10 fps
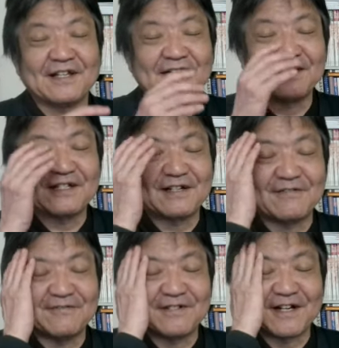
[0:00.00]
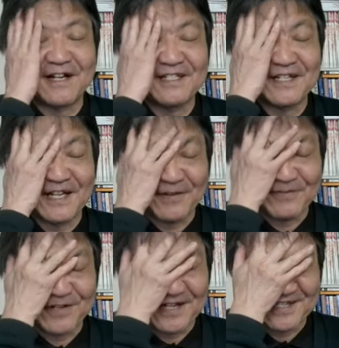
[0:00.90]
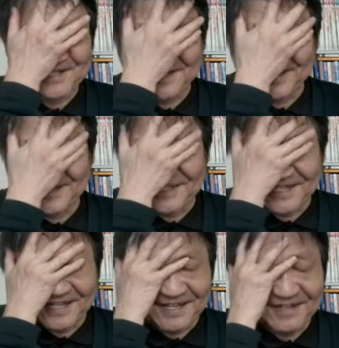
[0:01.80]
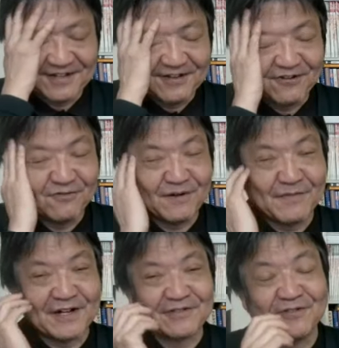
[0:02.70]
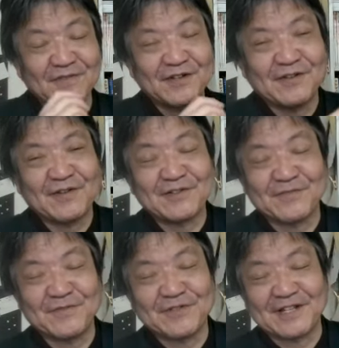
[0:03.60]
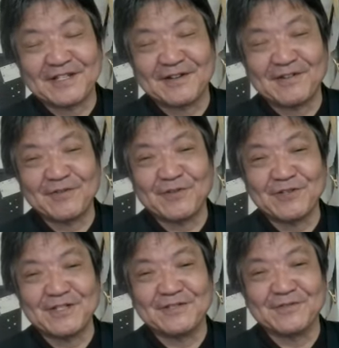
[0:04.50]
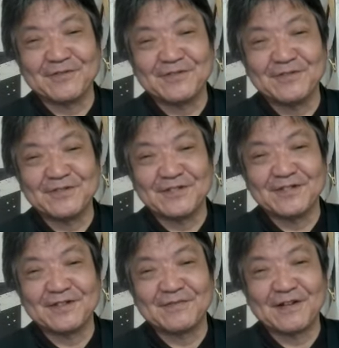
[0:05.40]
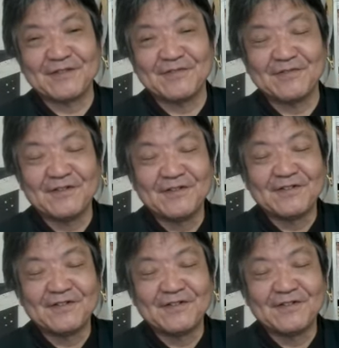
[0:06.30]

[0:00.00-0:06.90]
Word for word: 他人からは伺い知れないものがあってですねオバマがノーベル平和賞をもろたんやったら俺も欲しいというふうにあの